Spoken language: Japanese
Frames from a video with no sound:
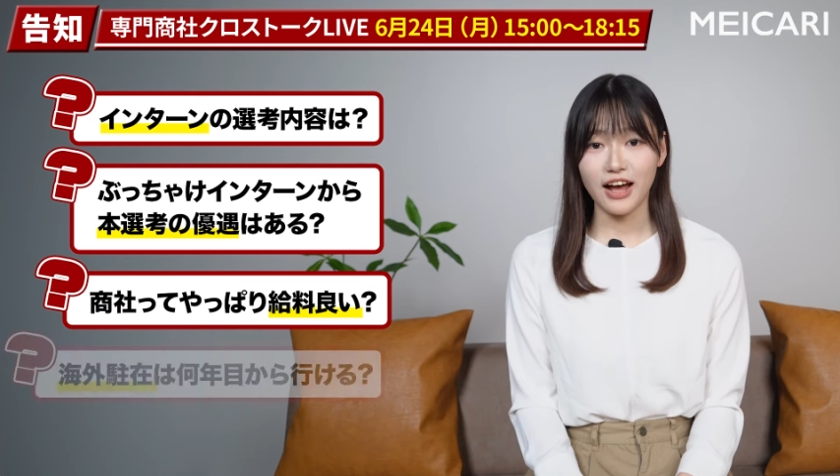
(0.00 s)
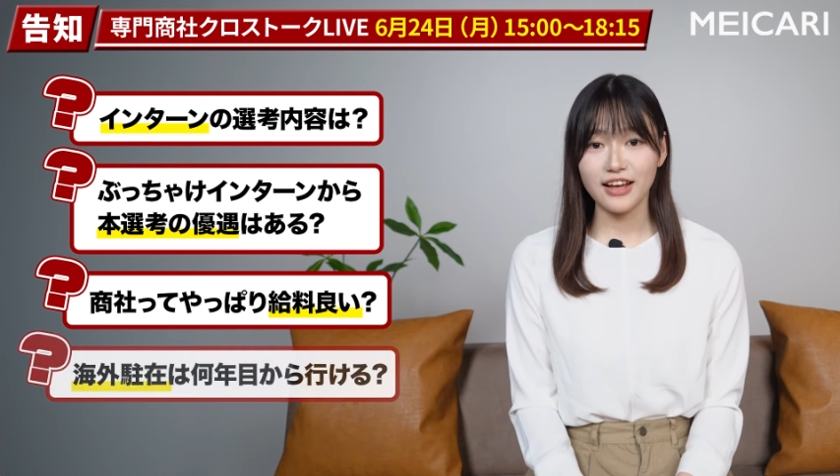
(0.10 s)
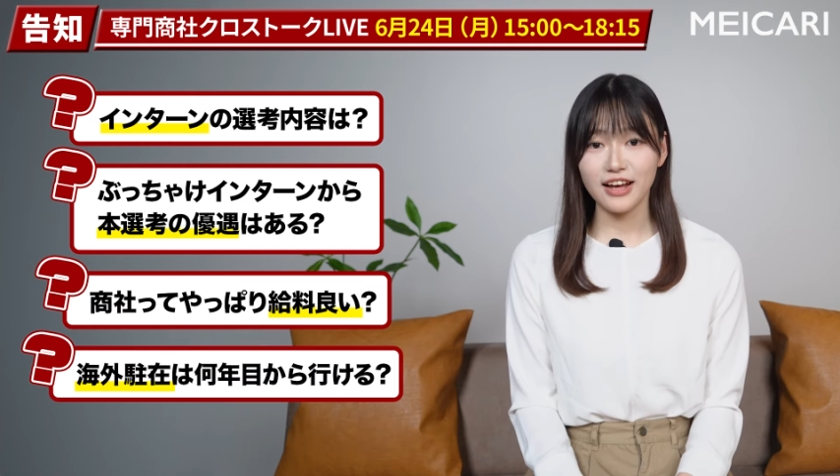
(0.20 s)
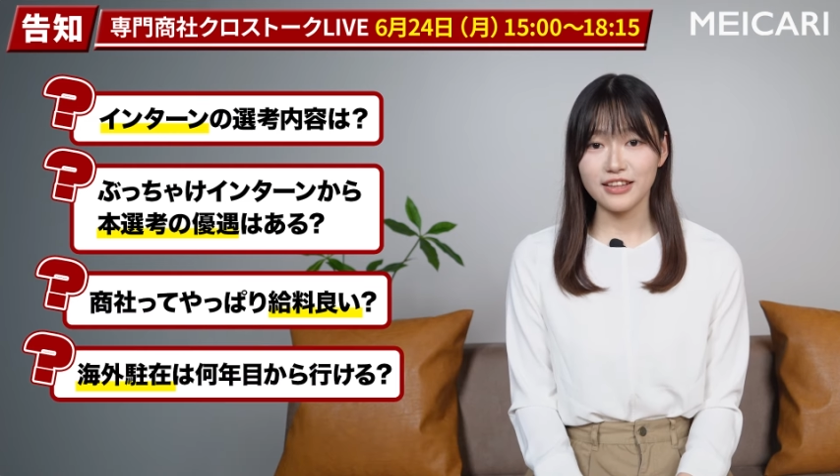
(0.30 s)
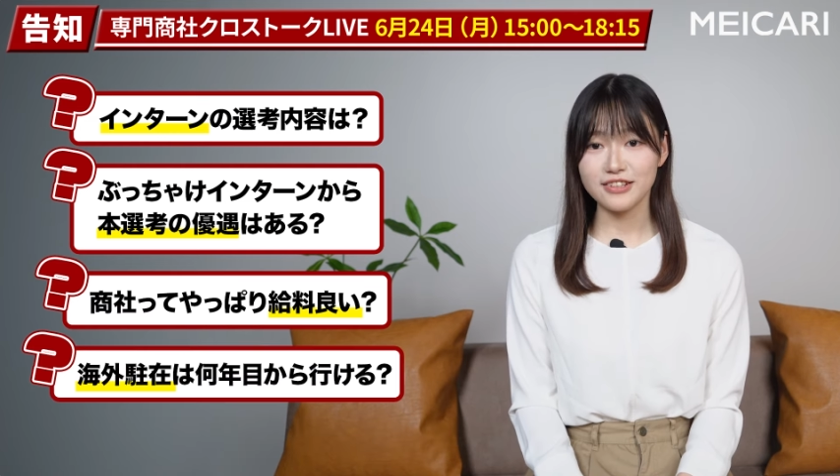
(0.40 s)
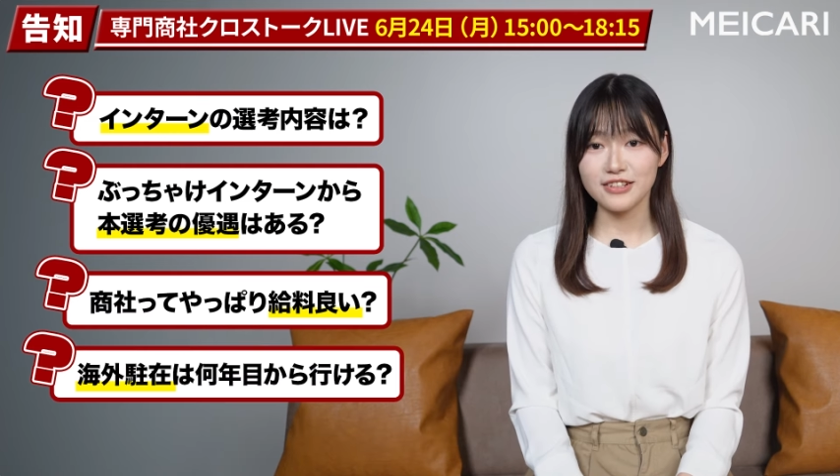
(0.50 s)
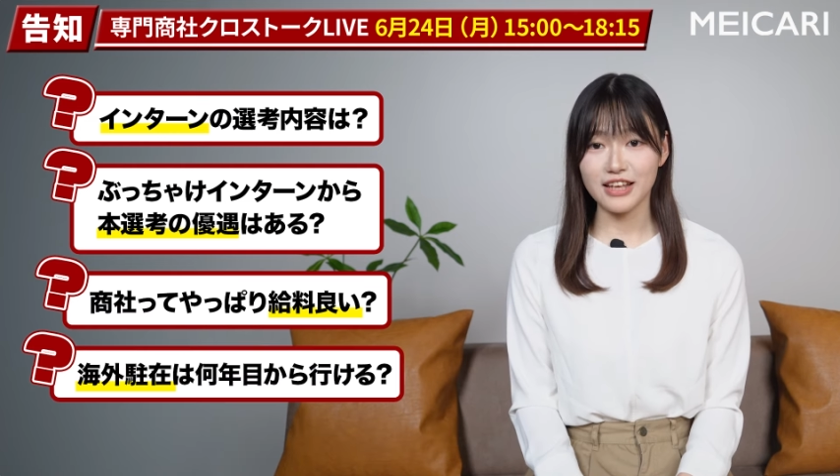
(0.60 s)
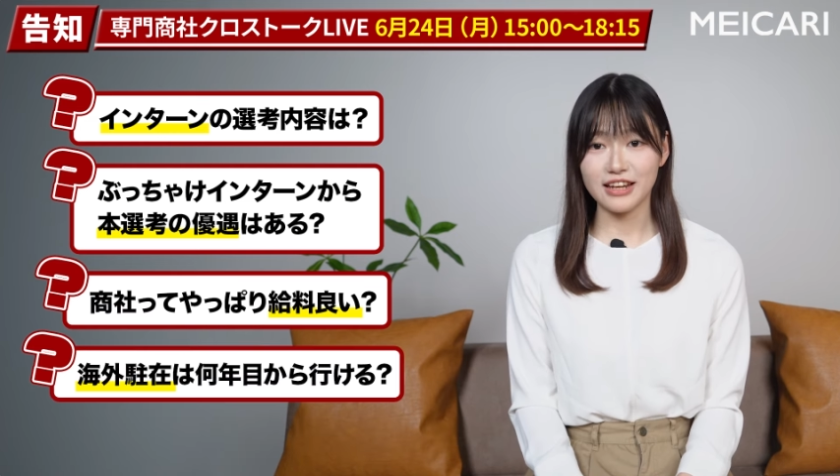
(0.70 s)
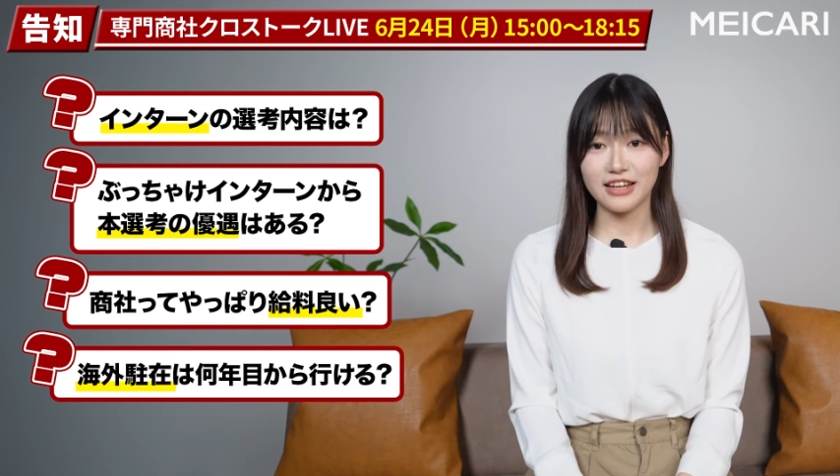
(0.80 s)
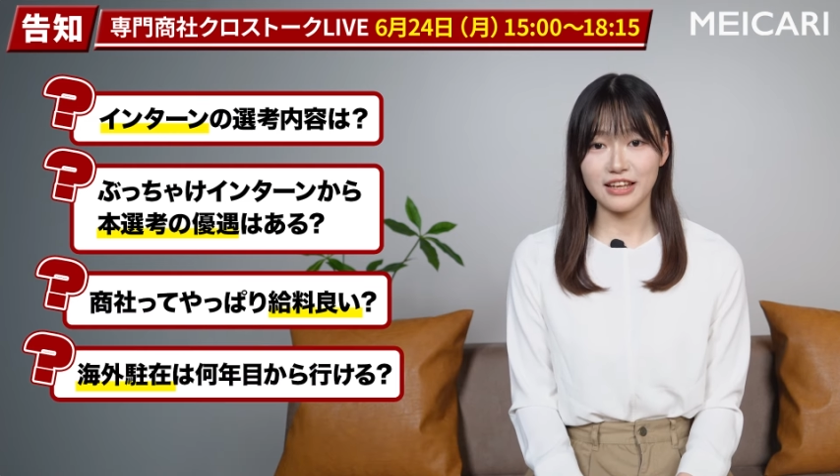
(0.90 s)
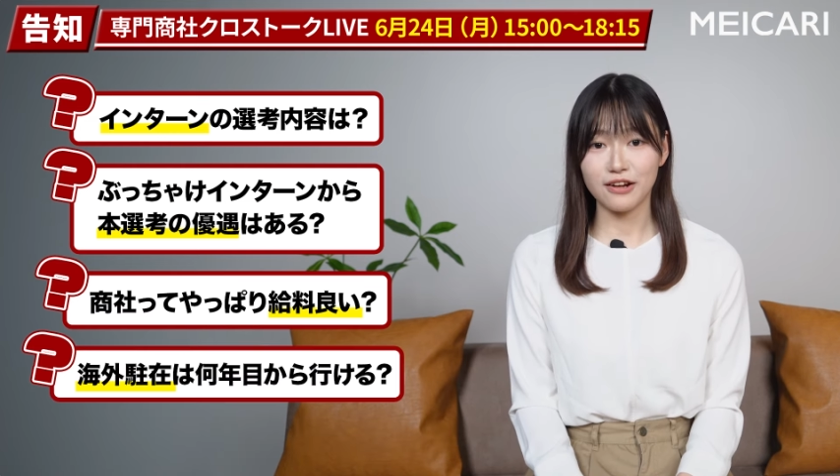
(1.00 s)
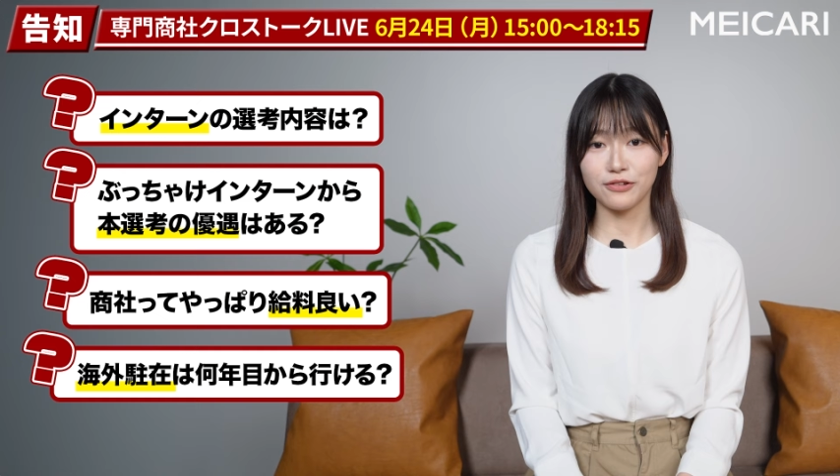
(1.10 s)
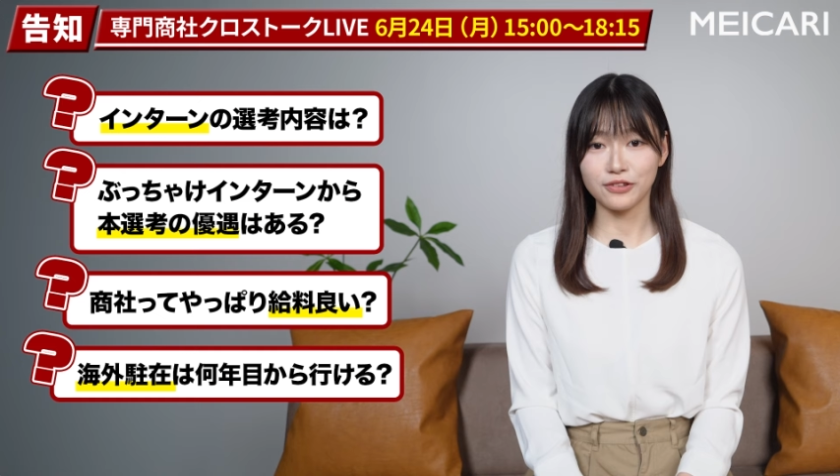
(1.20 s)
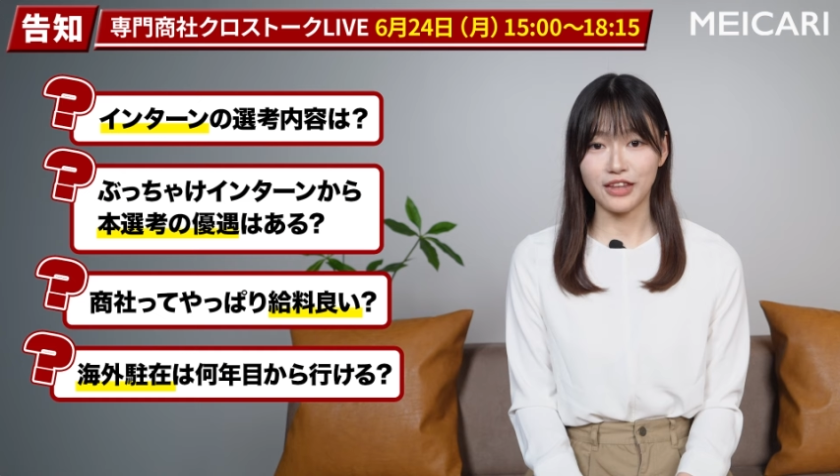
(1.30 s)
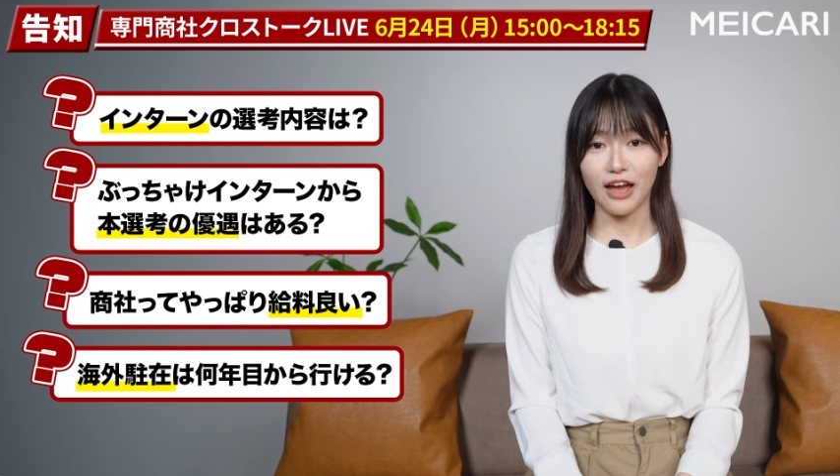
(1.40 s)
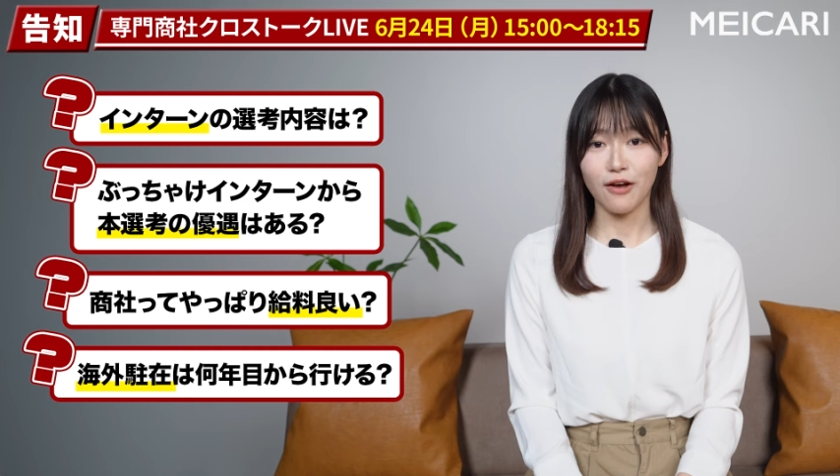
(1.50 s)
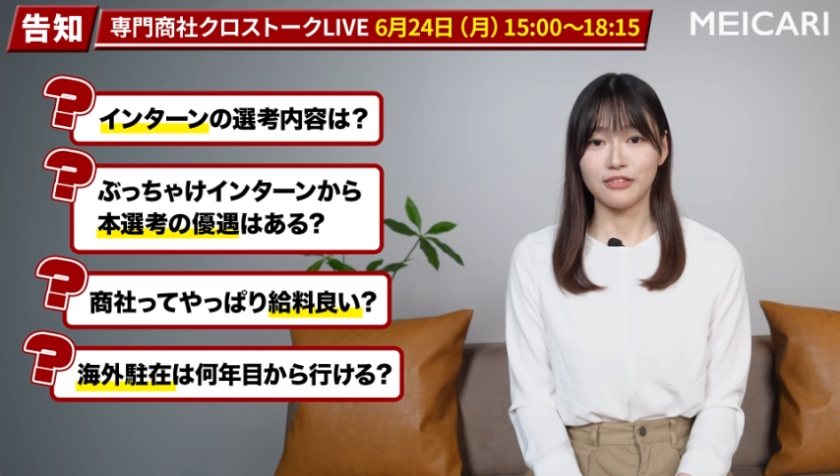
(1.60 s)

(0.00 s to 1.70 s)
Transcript: 海外駐在に行けるのって